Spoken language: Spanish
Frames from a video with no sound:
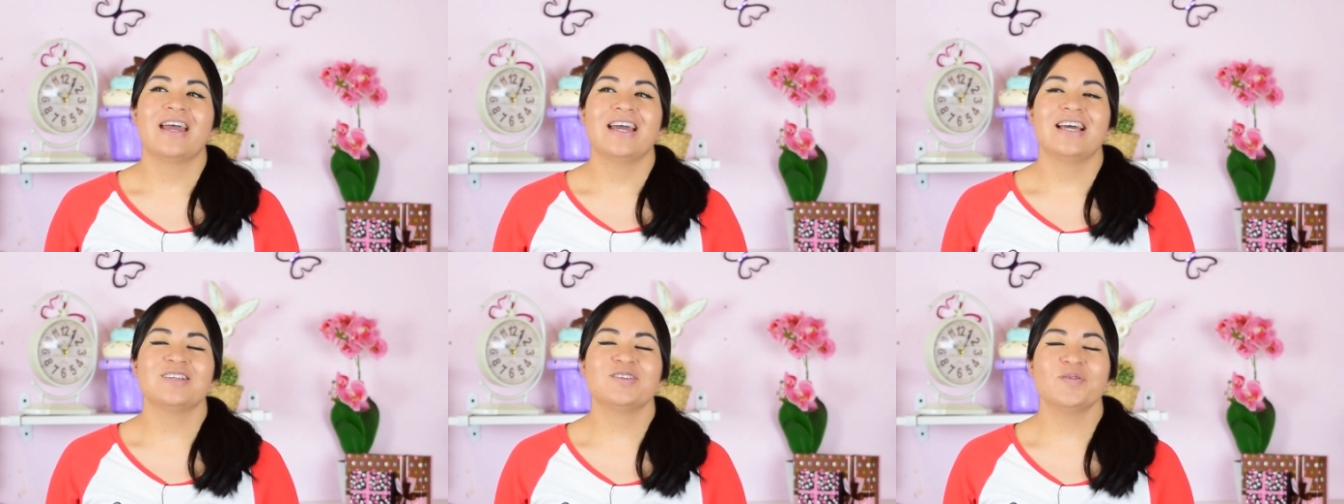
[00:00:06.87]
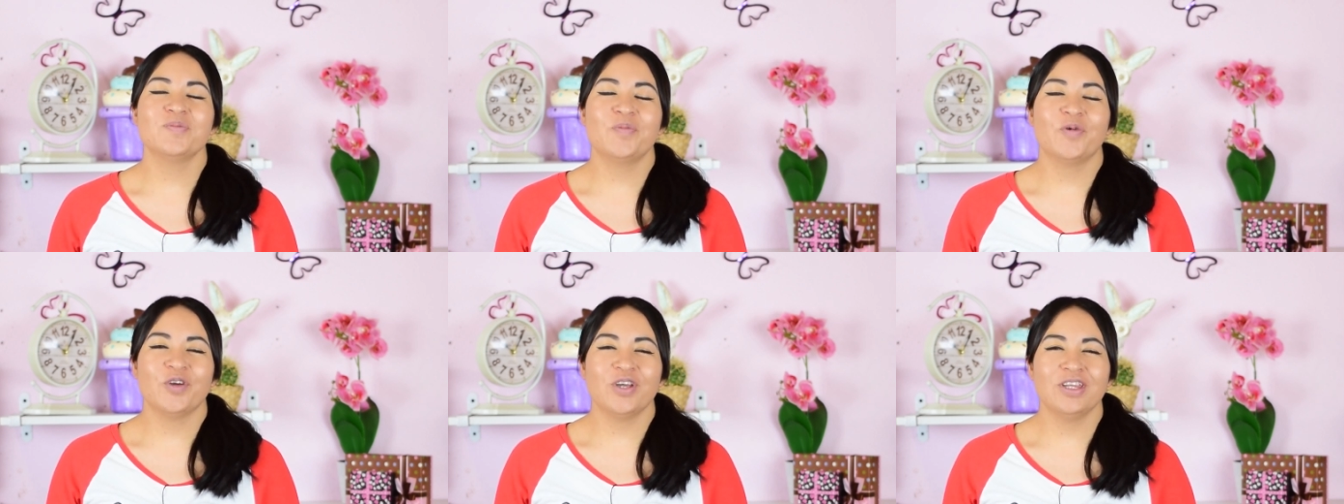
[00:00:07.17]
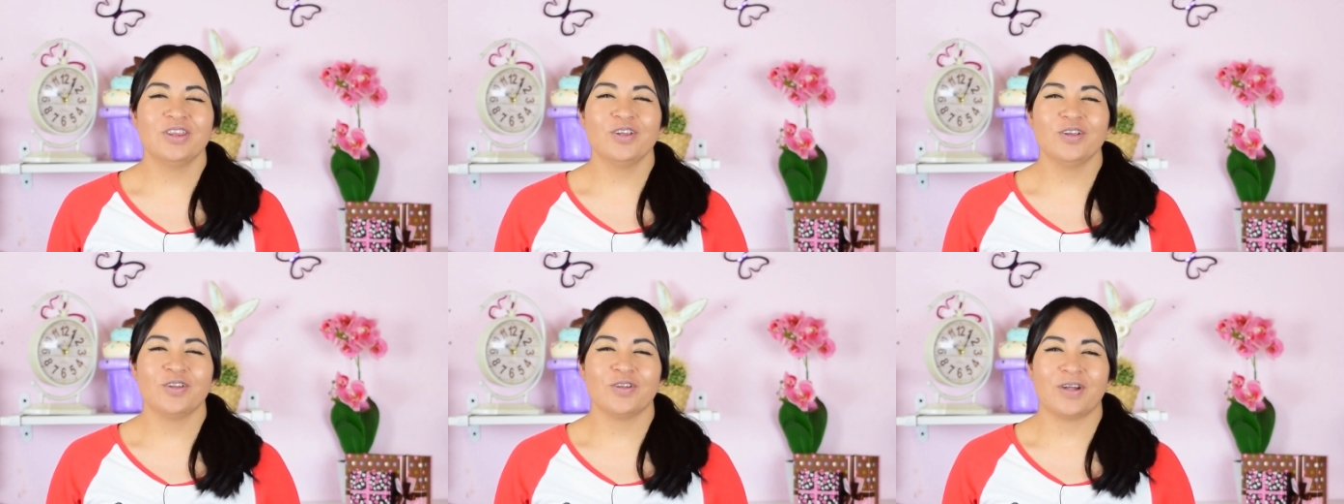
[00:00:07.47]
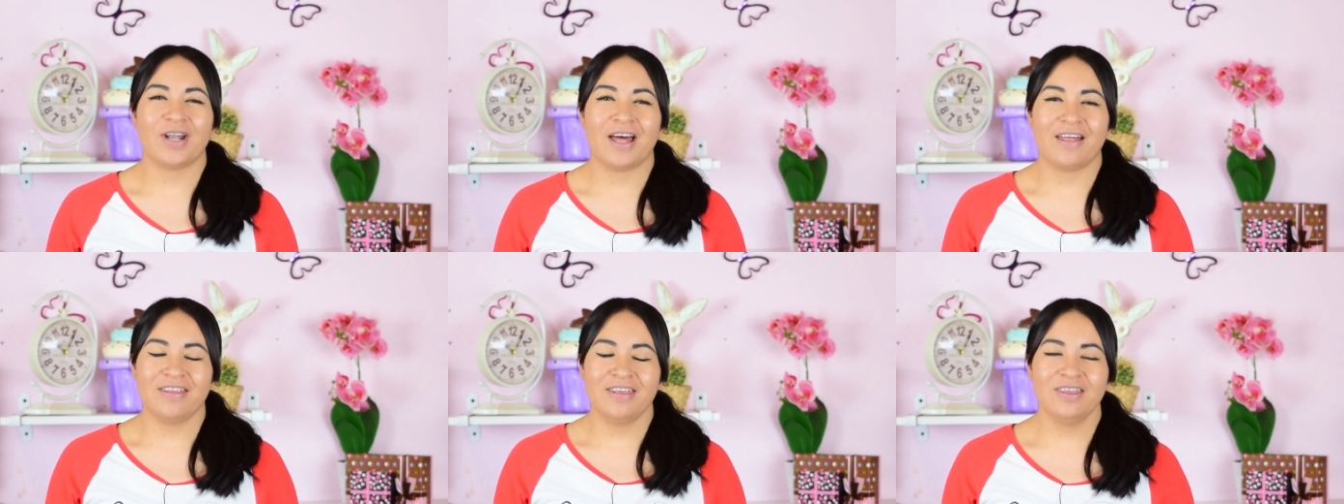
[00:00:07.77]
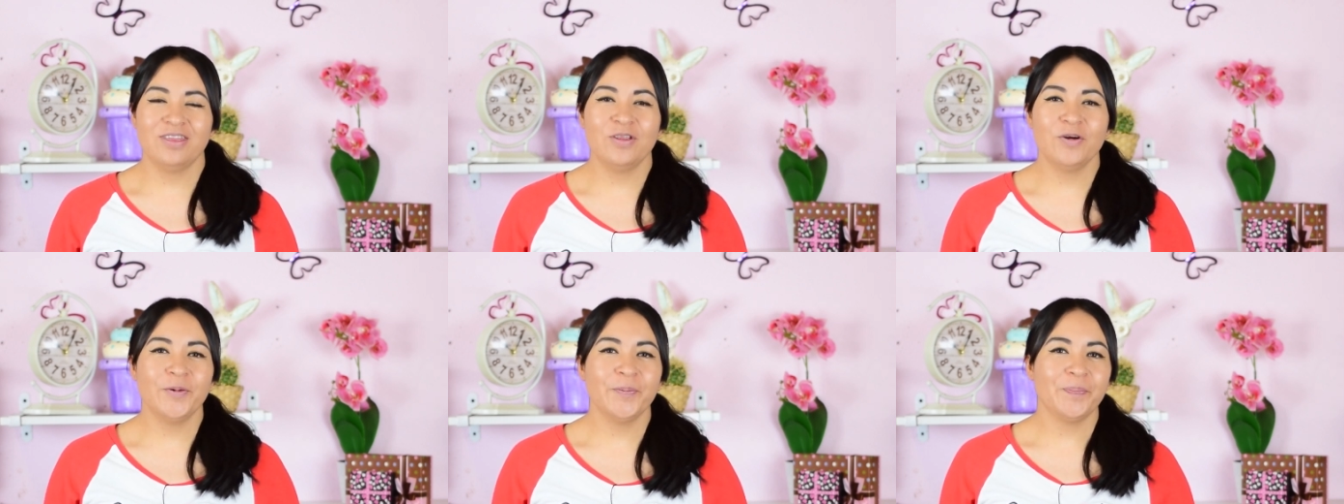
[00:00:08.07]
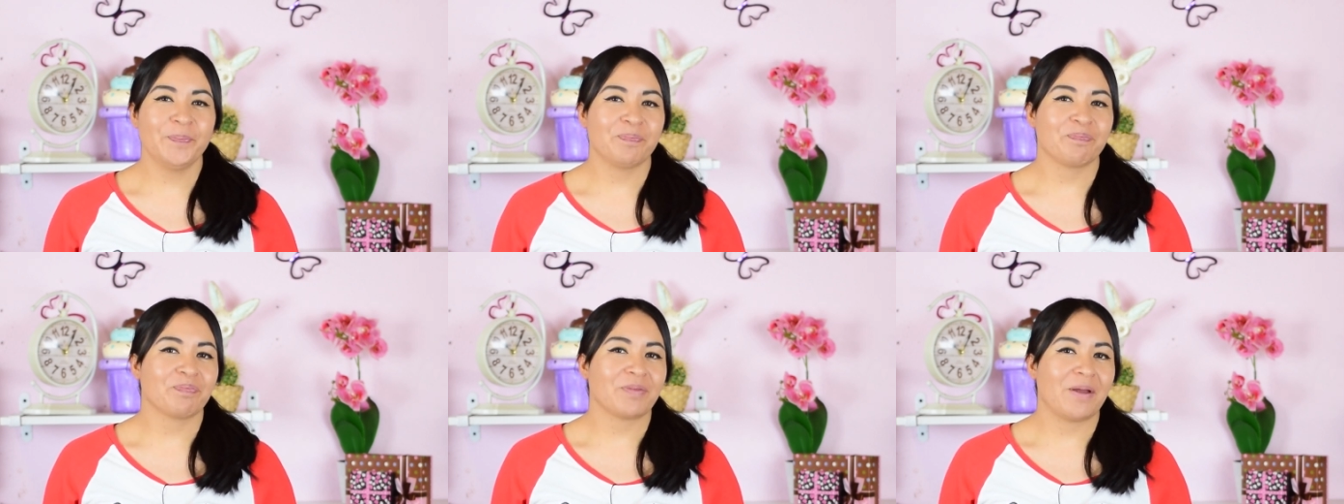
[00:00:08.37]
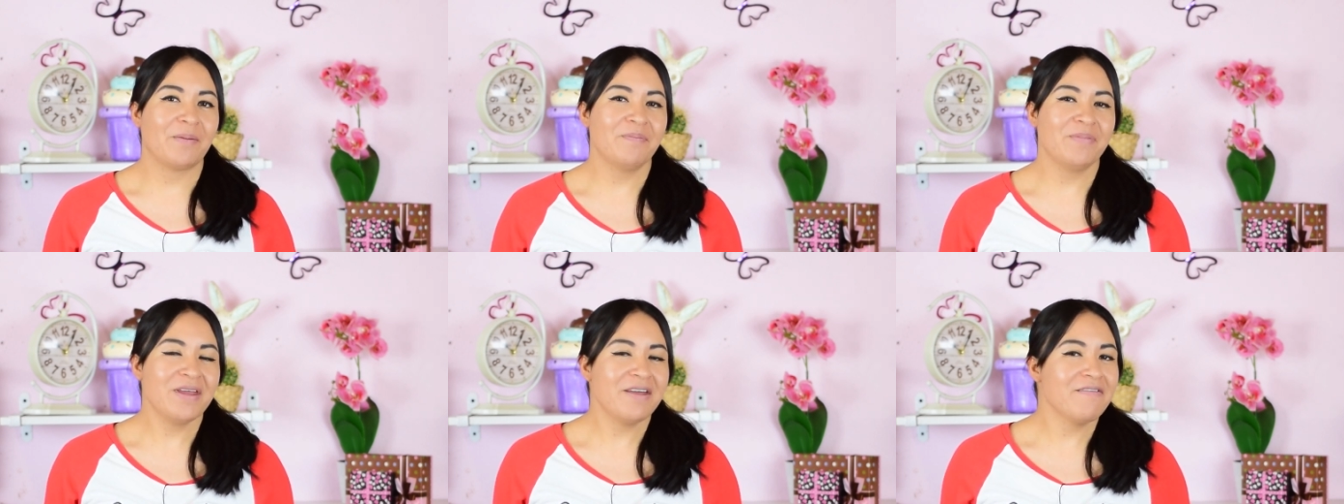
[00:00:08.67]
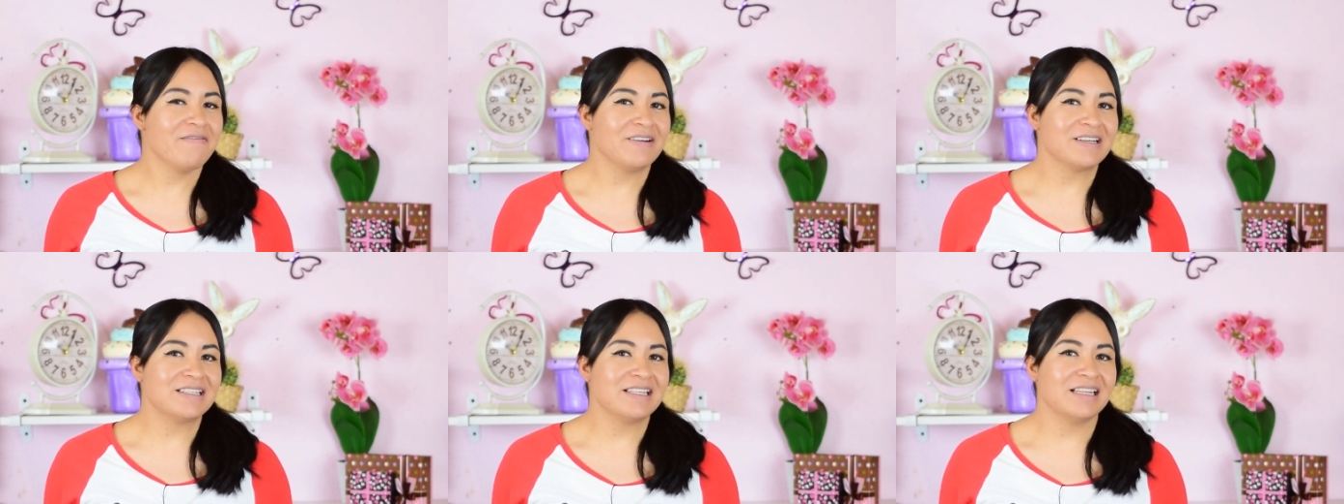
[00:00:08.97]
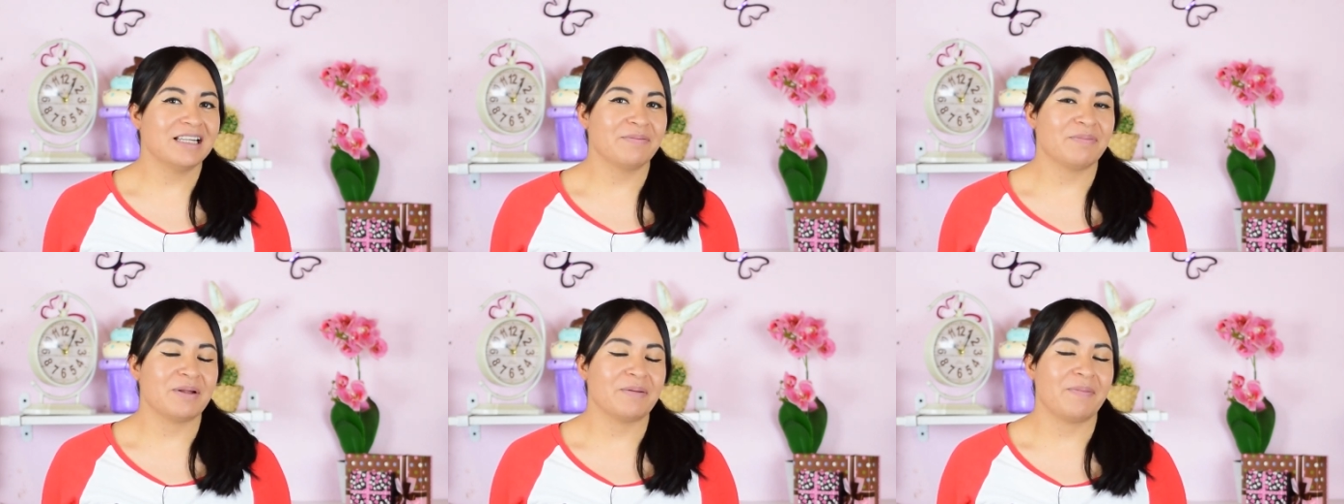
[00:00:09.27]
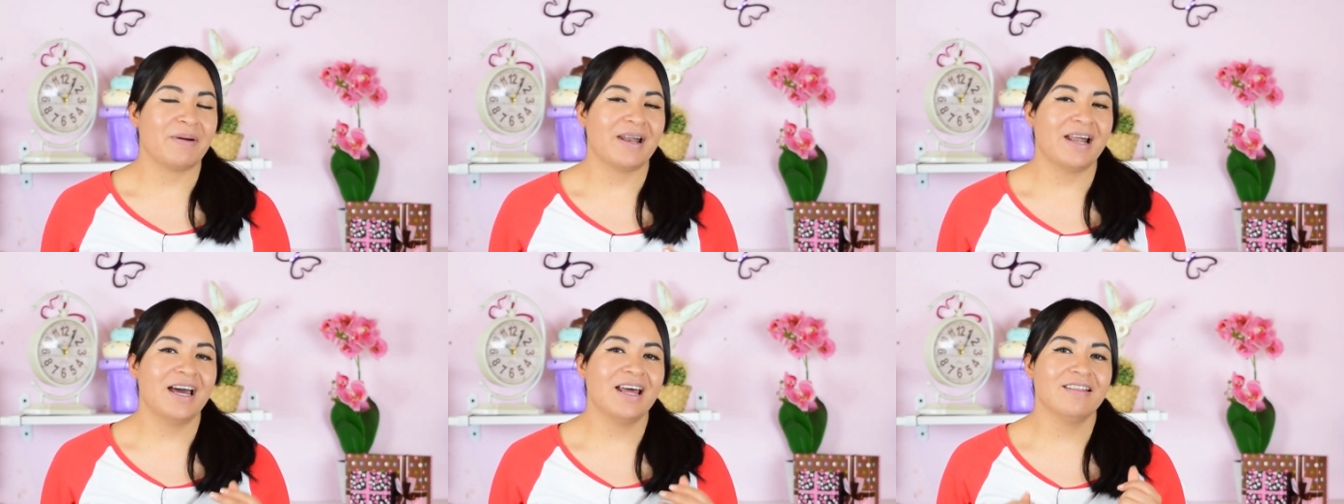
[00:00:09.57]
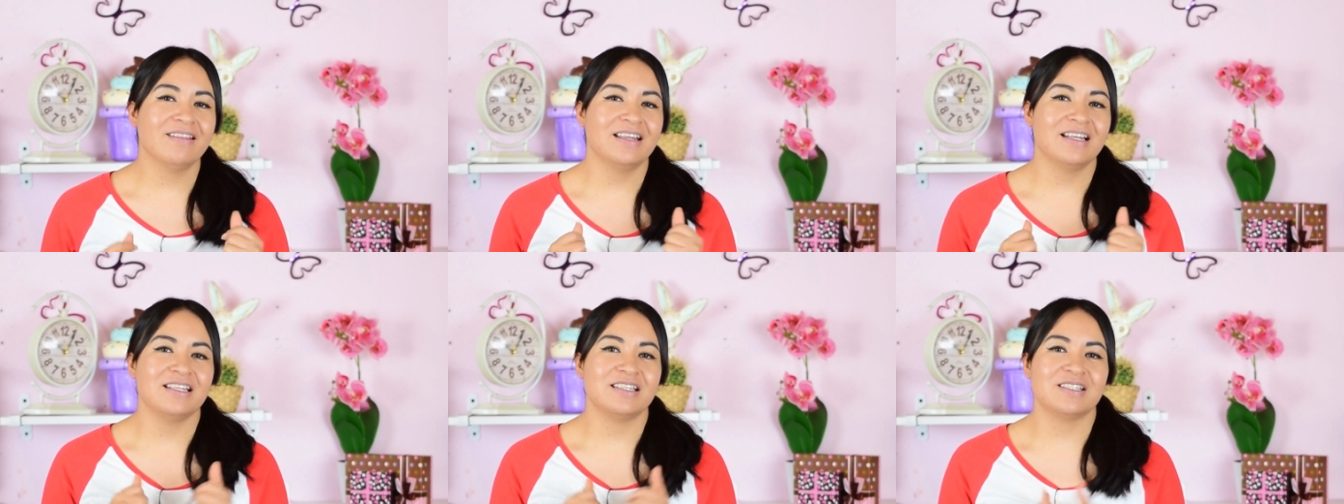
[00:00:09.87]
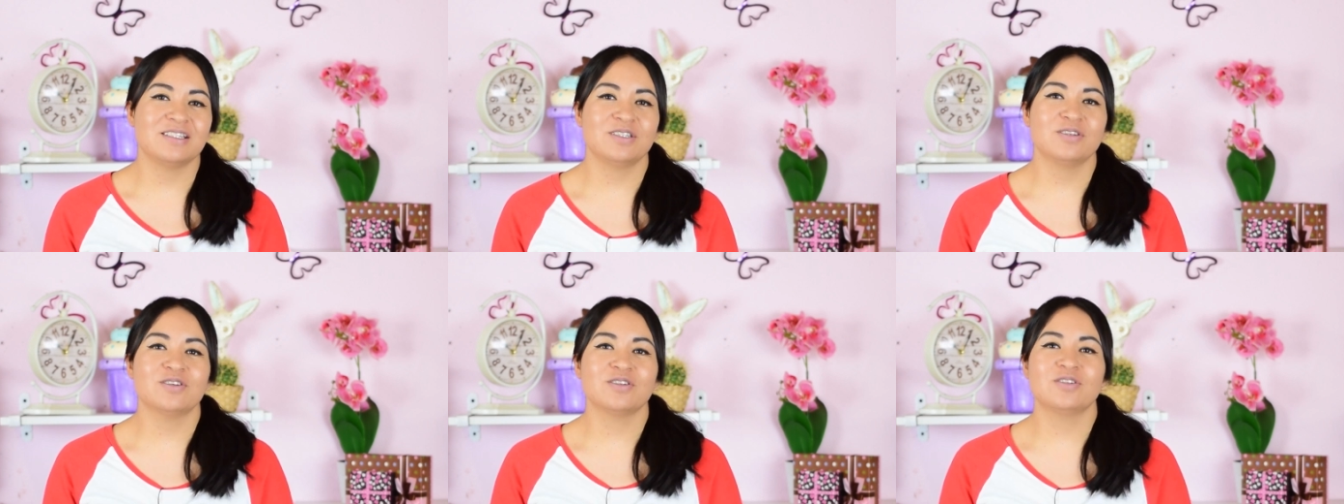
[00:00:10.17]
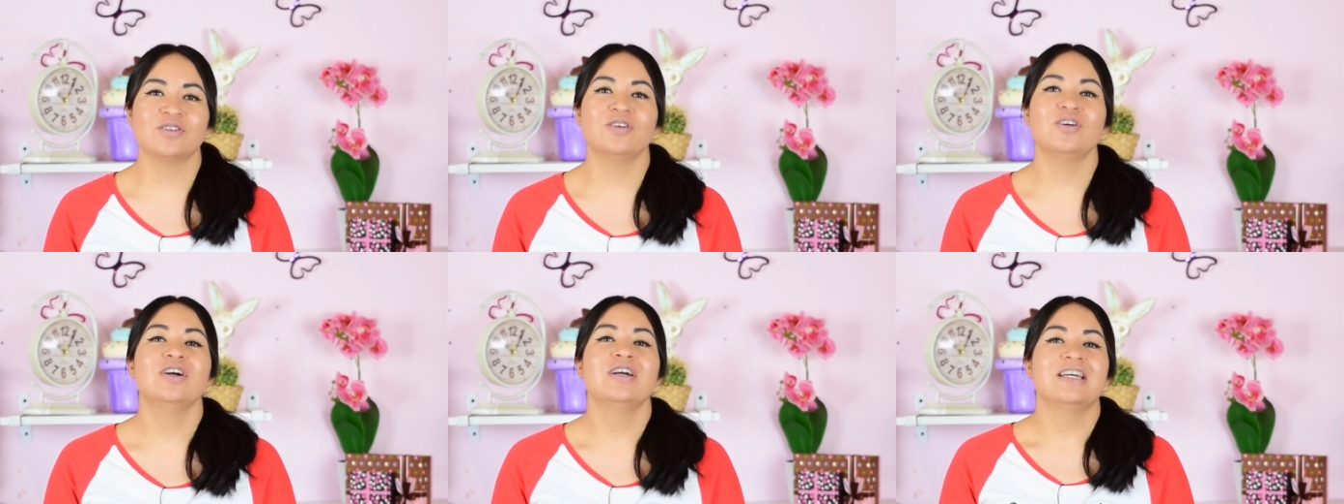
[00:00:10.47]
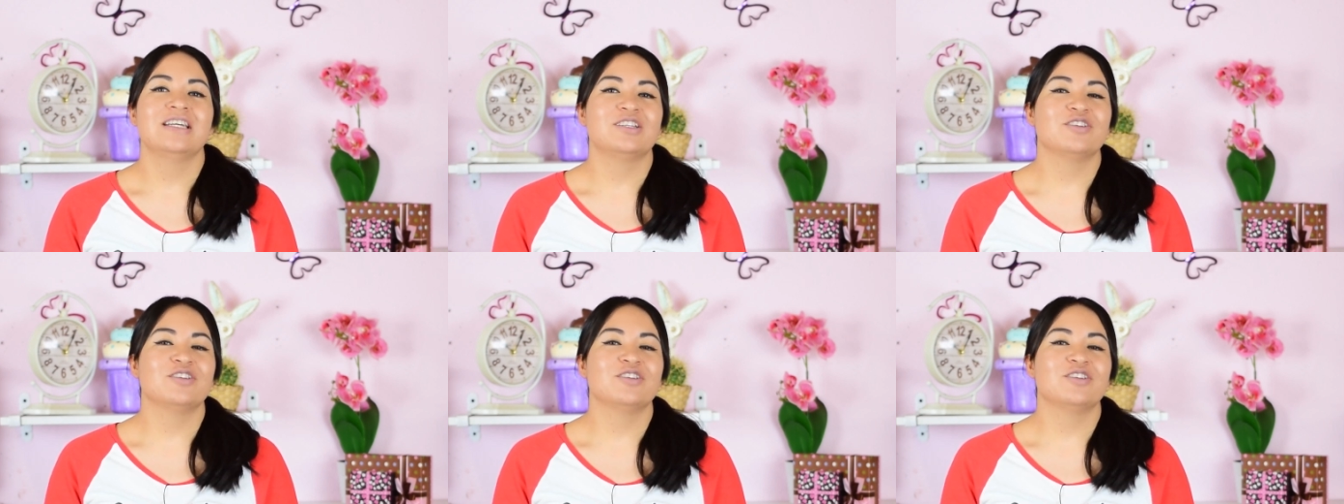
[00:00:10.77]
Es un pollito doradito, bien fácil de preparar, delicioso.